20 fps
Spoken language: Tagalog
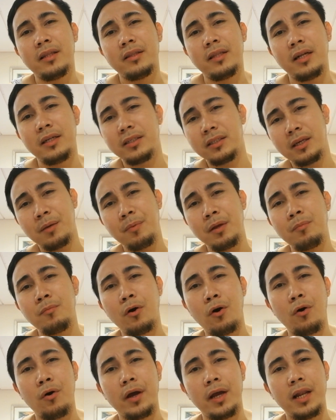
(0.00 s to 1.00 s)
Kasi sabihin
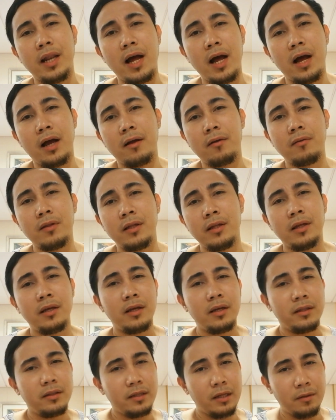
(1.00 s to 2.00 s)
mo okay lang.
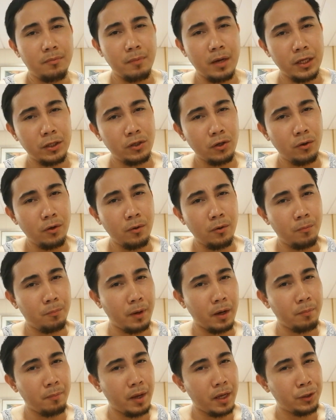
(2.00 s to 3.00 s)
Then medyo,
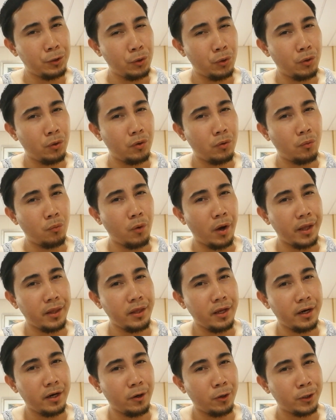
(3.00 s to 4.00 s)
pag medyo
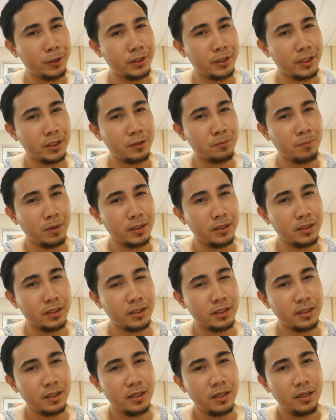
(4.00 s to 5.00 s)
1 year or 6
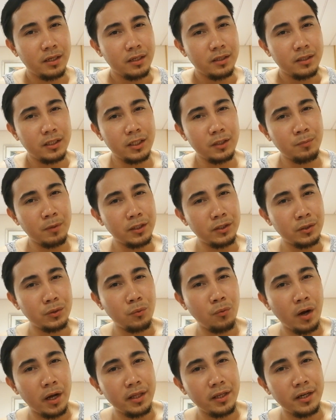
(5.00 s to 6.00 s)
months, 6 months to
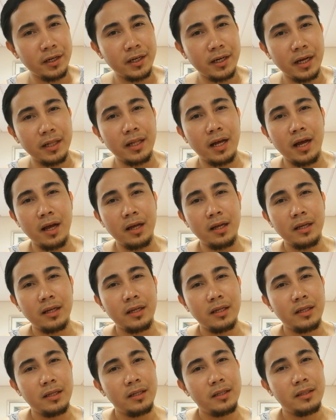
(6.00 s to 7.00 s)
1 year ka na,
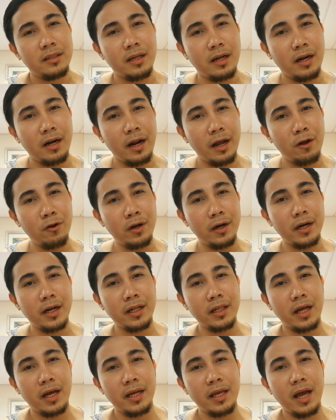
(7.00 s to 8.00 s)
na regular ka
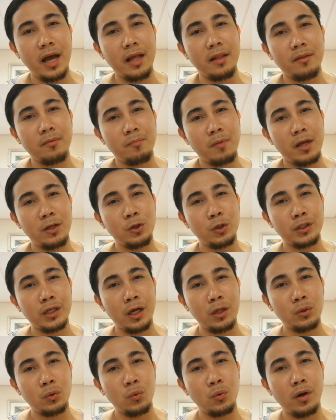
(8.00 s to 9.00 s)
na, yan, medyo
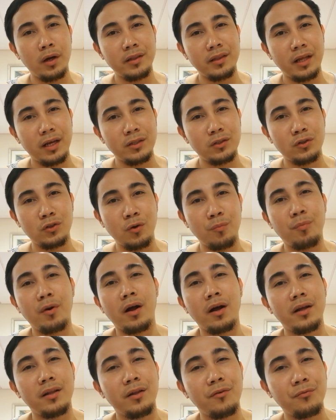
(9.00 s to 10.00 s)
saktuhan na, so sobra
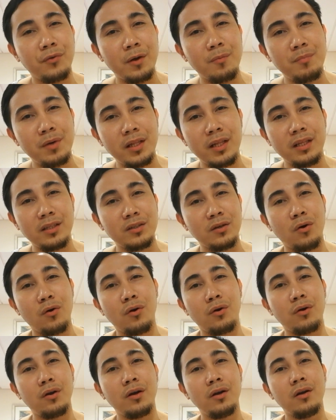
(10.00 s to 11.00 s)
ka ng 5 minutes
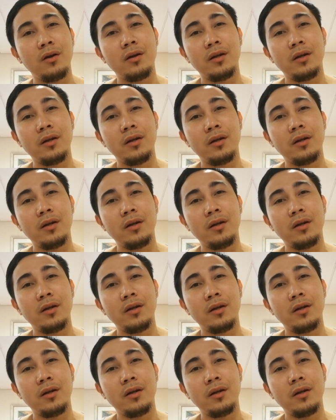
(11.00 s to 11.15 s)
or